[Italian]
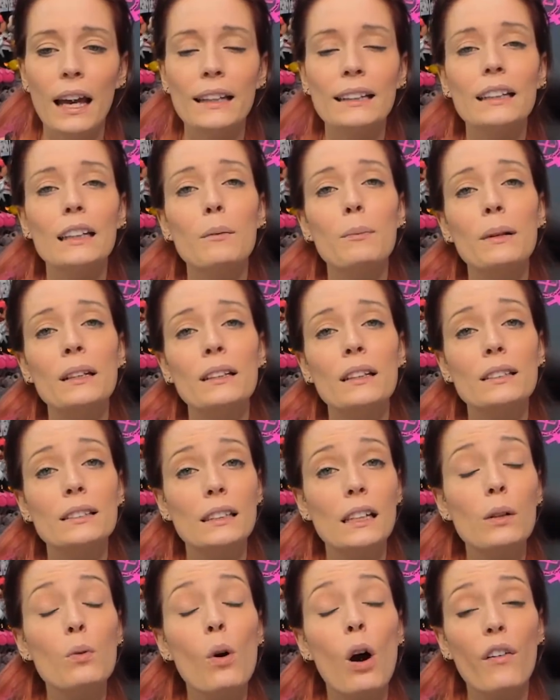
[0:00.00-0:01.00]
è andata a
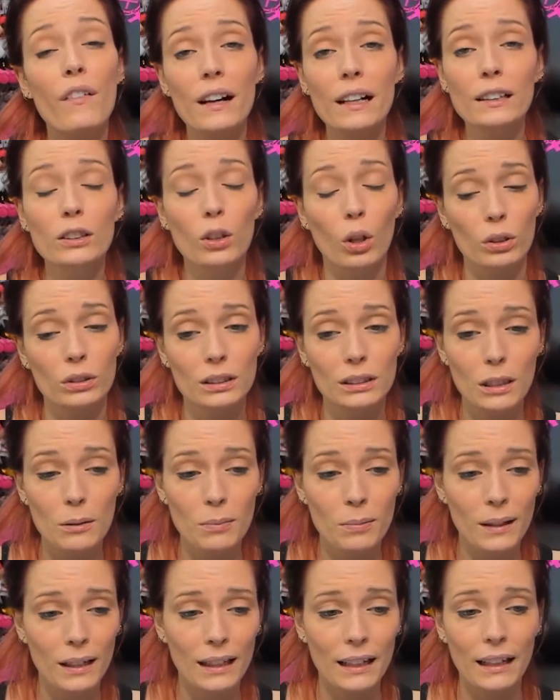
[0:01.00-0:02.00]
prendersi le uova e il toast
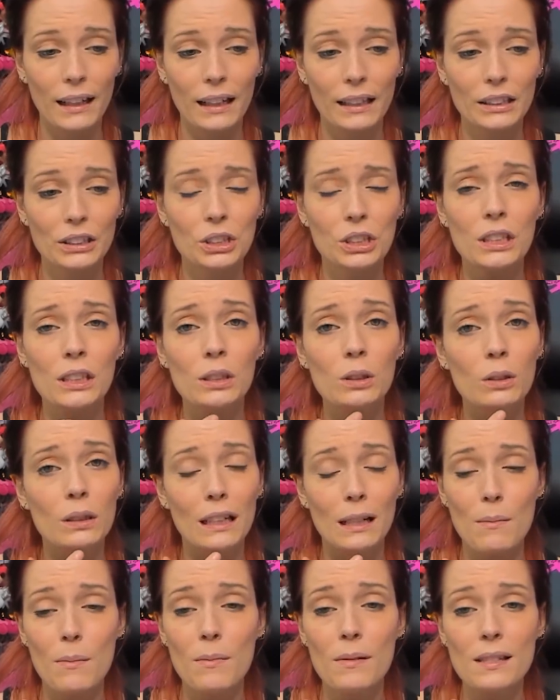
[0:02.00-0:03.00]
perché i genitori
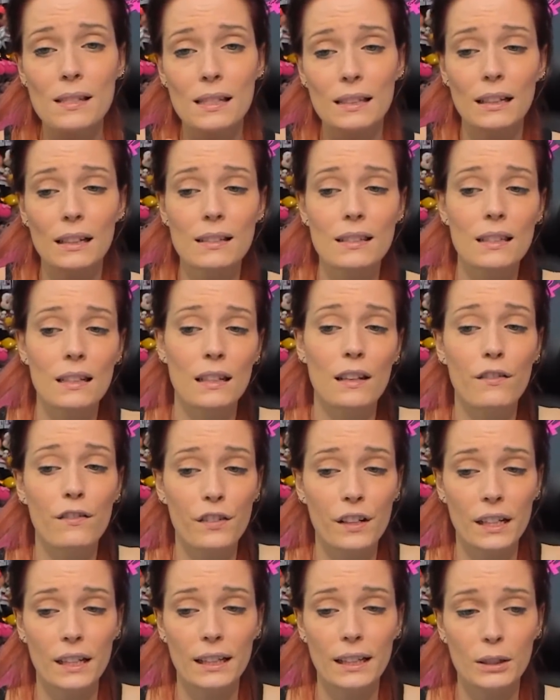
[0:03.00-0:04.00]
e la babysitter se ne
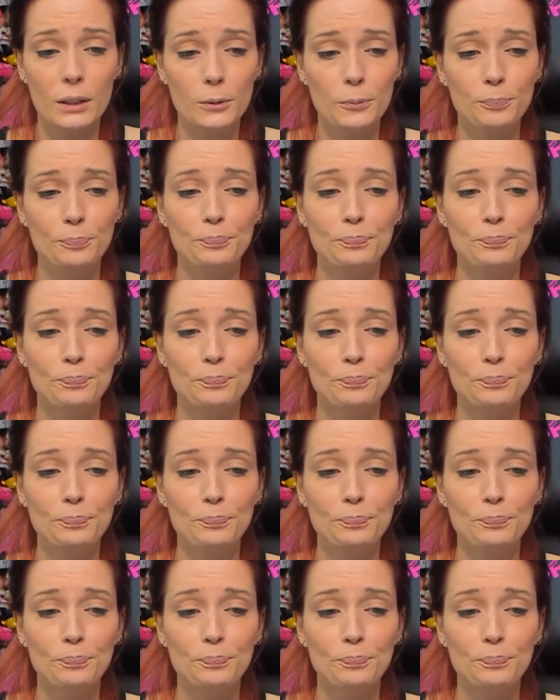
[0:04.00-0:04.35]
fregano.